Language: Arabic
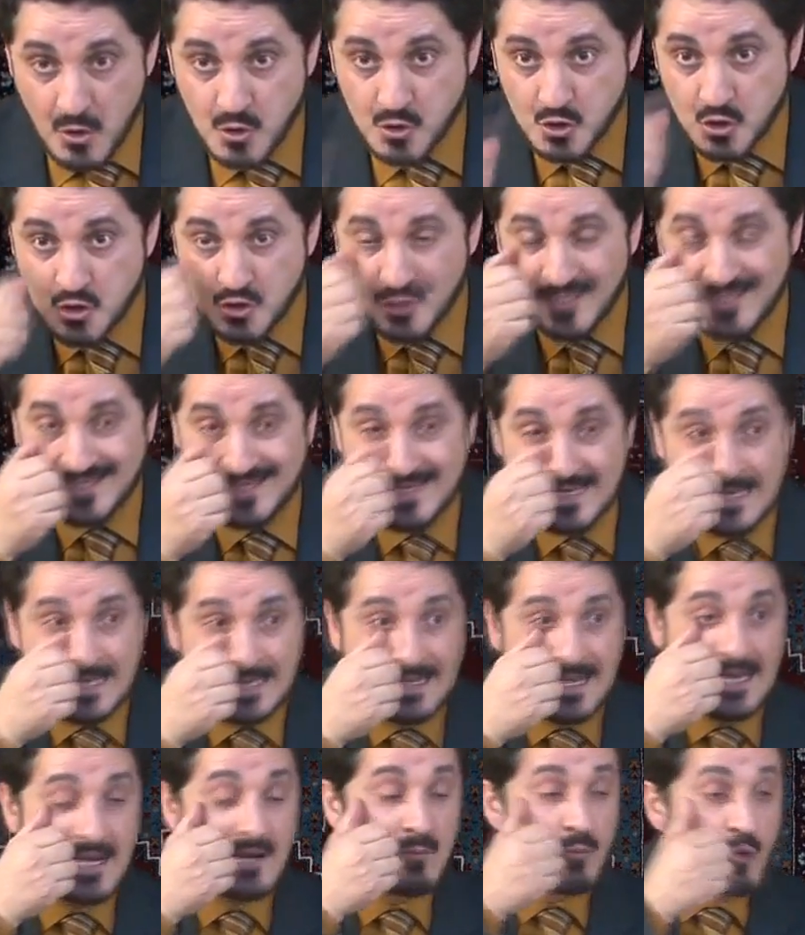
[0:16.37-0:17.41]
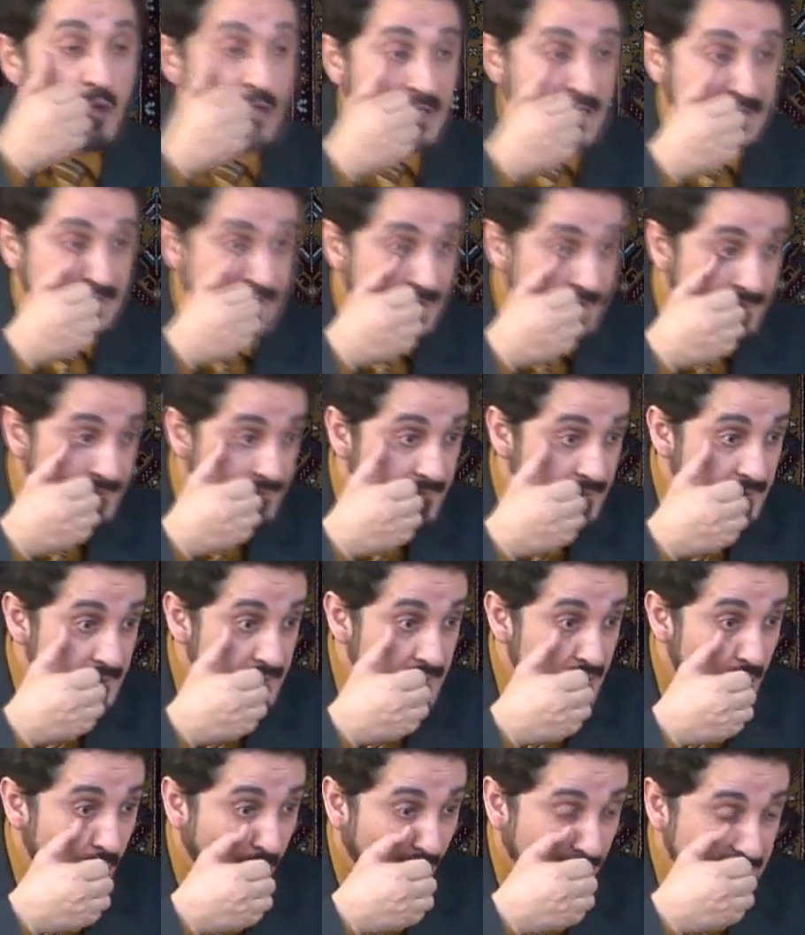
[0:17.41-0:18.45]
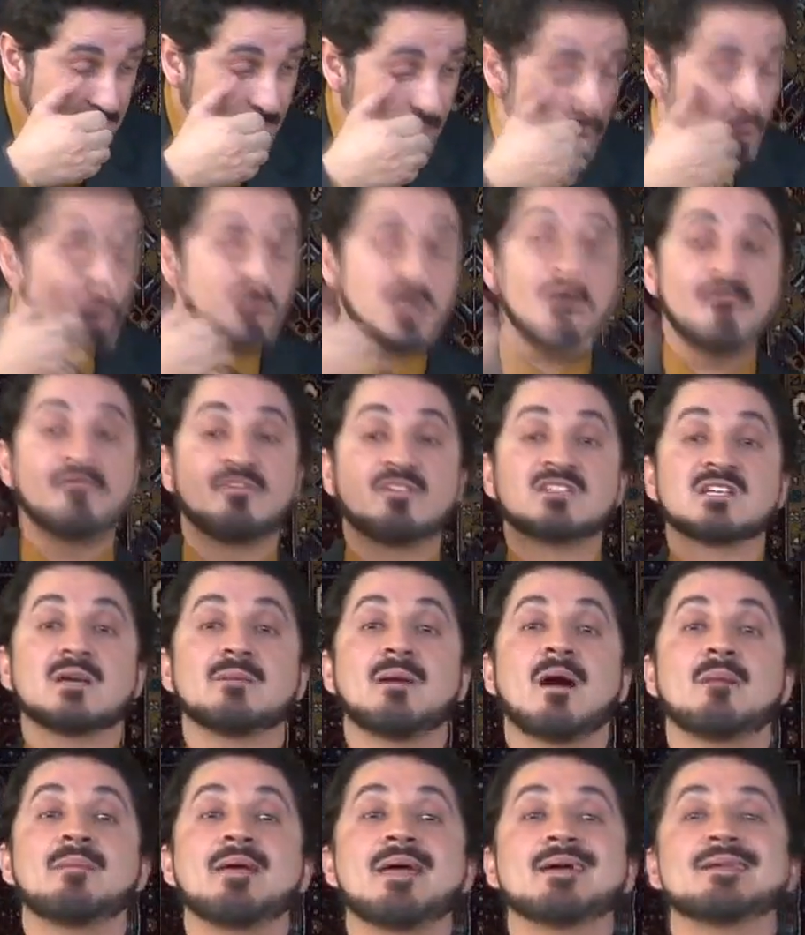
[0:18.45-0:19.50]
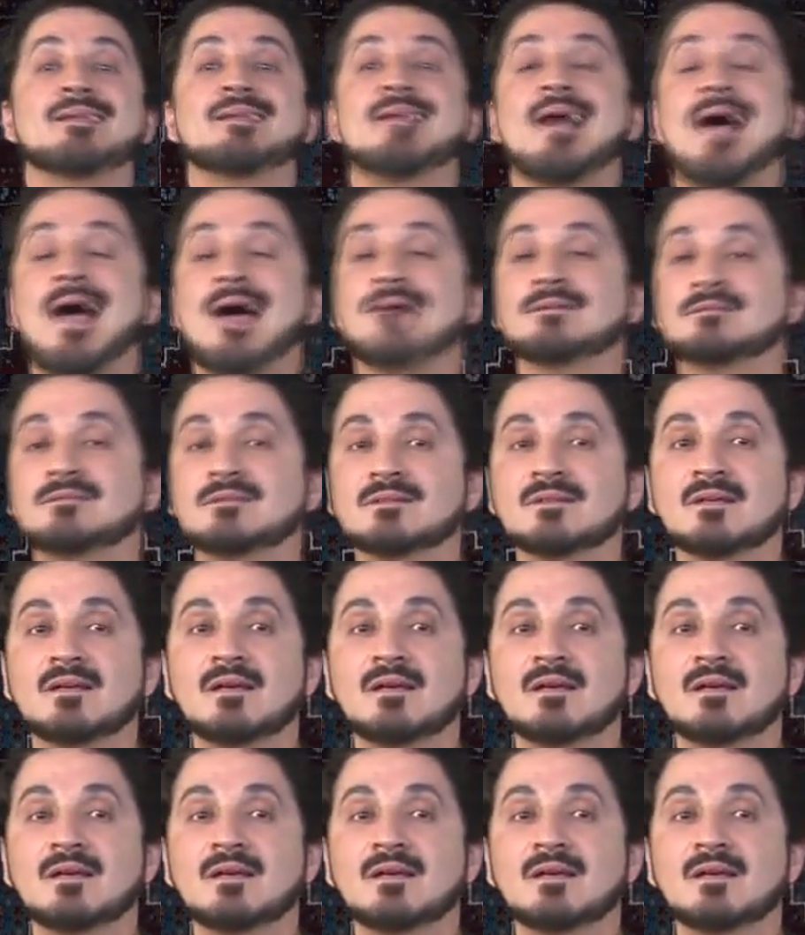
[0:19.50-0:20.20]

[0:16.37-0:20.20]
بيرسي شيلي كان ملحدا وكتب هو شاب في الجامعة بيان الإلحاد